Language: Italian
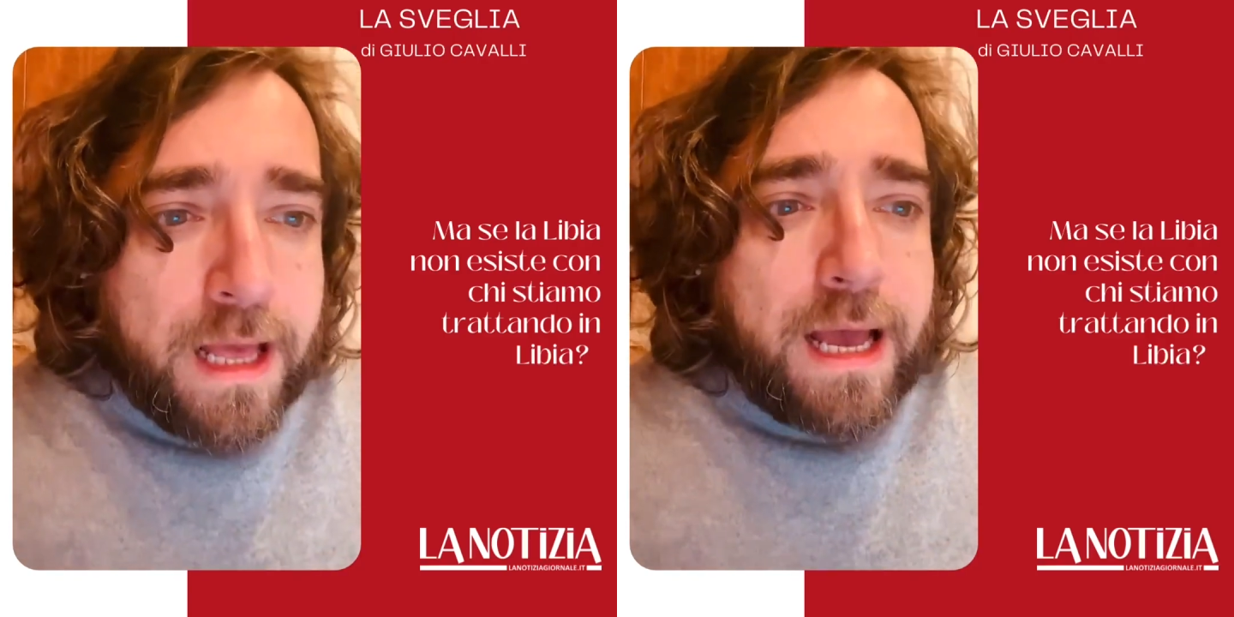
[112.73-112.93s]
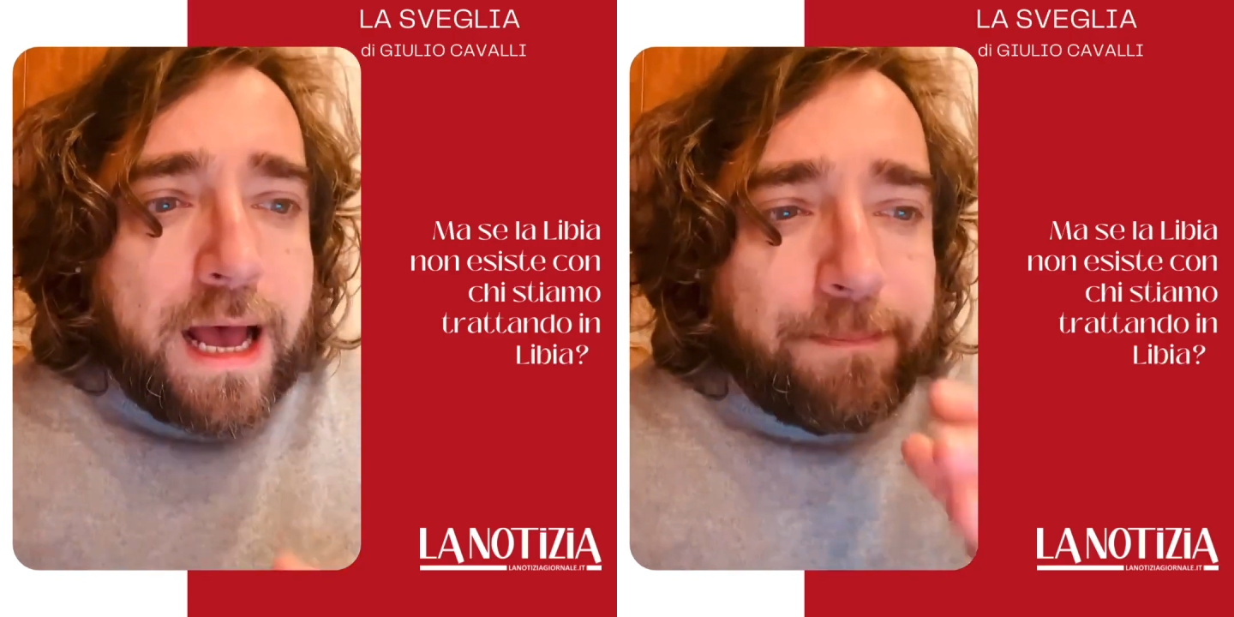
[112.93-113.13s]

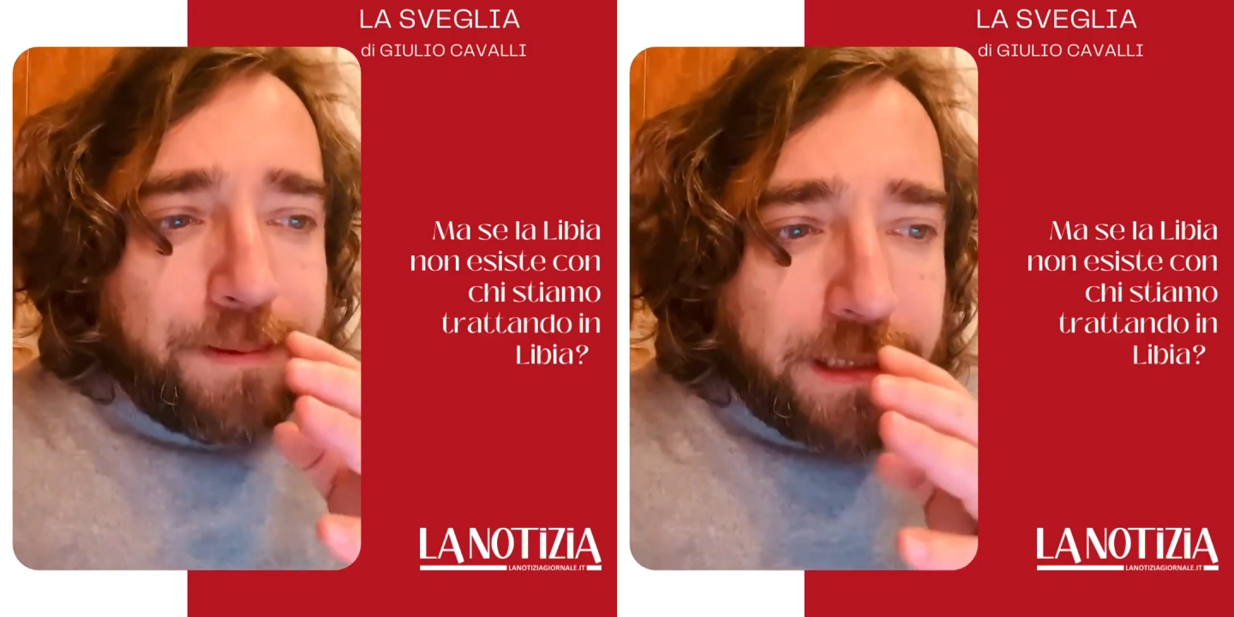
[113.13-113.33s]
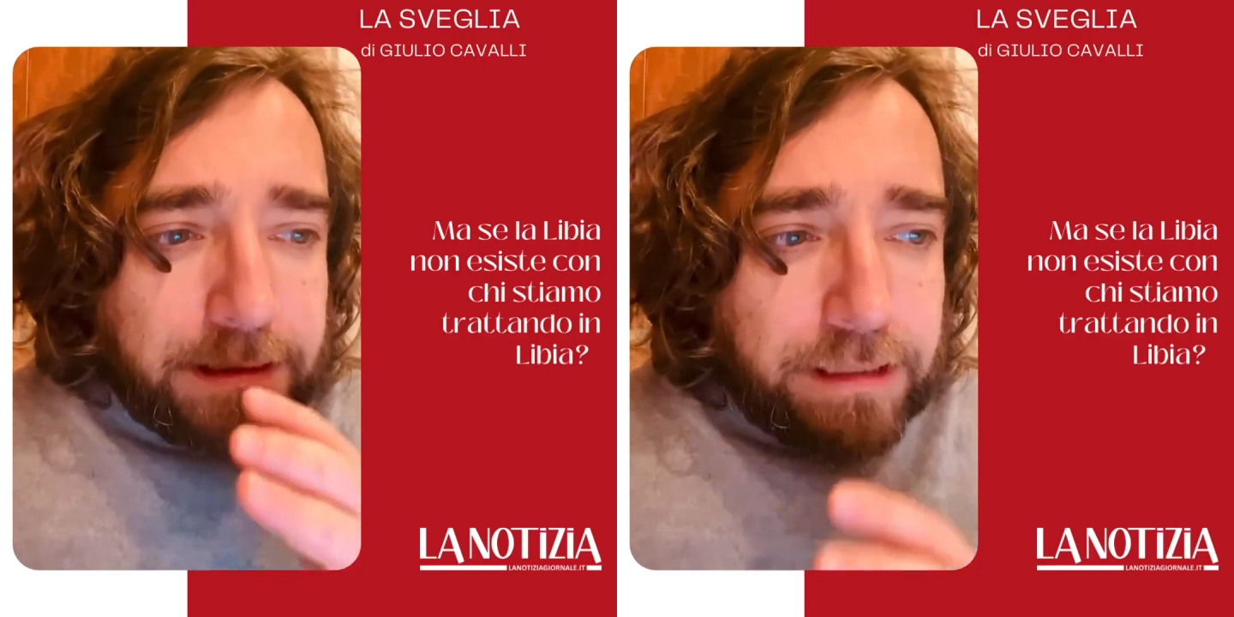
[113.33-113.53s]

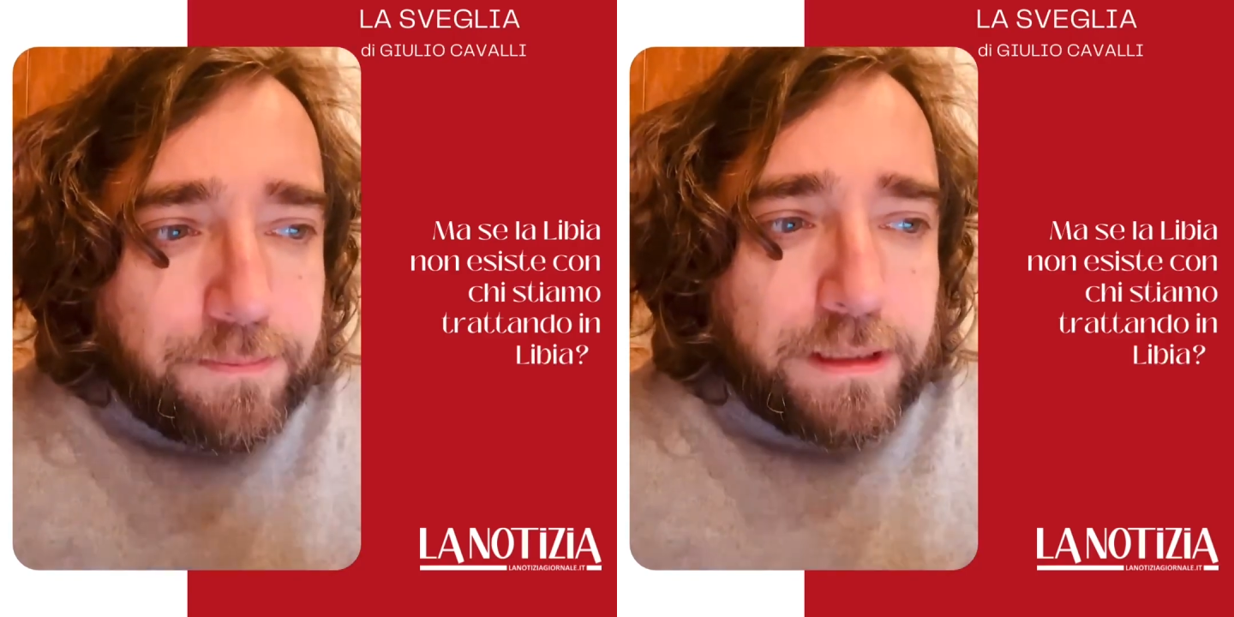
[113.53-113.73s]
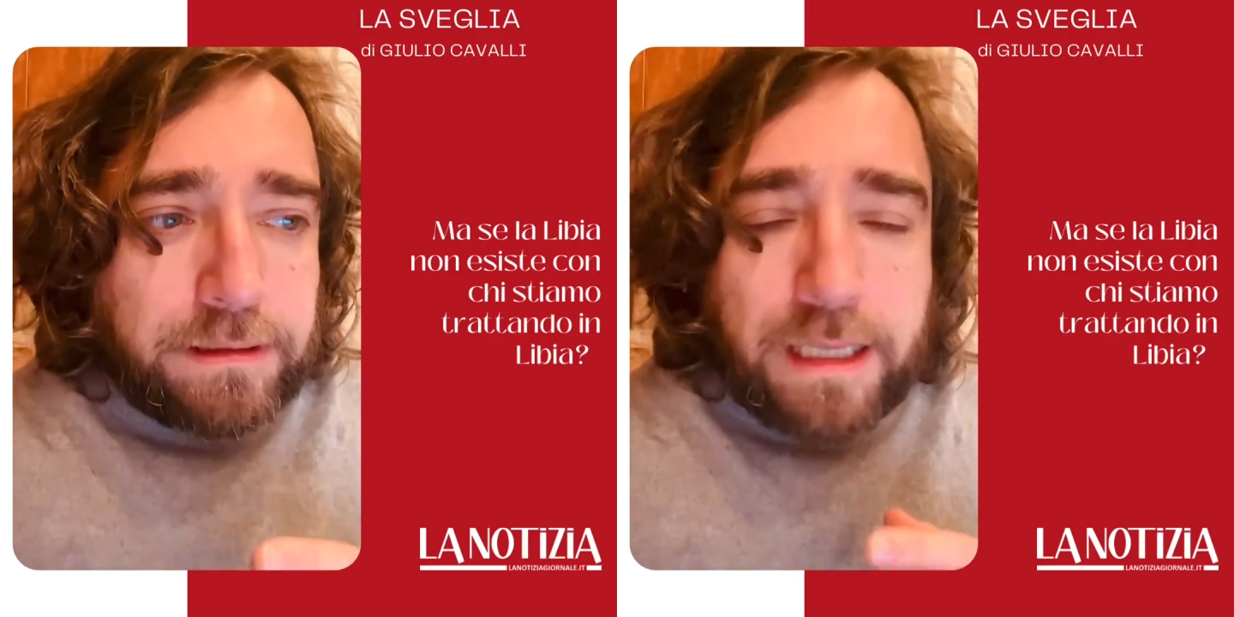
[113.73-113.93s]

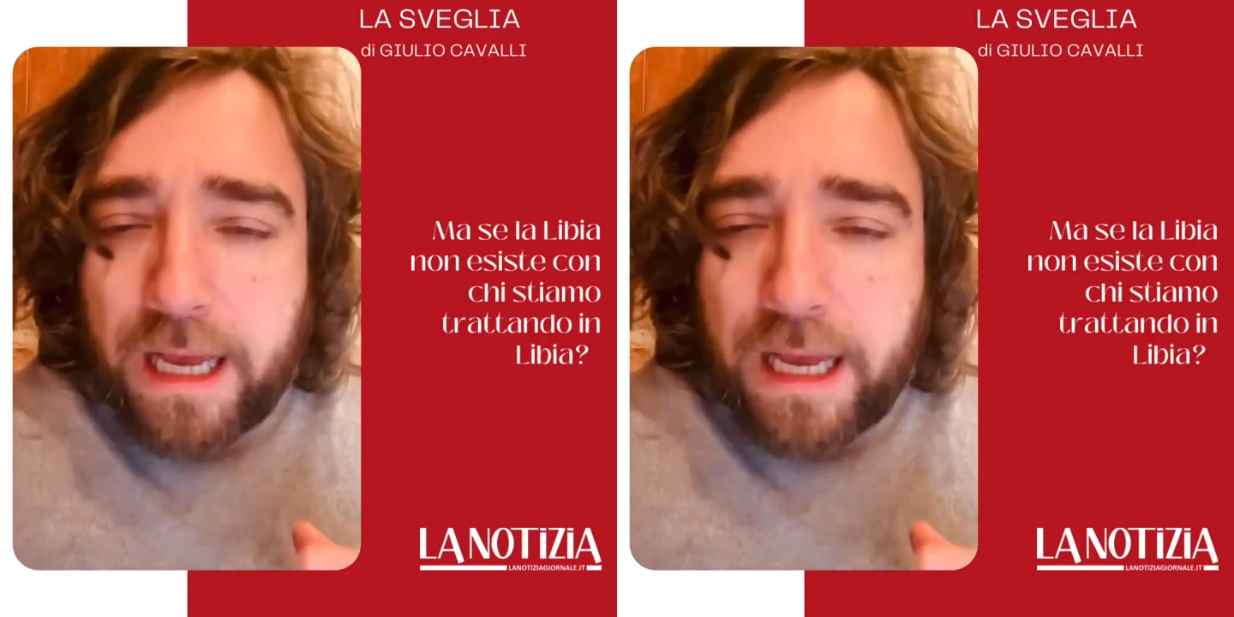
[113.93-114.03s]
apparentemente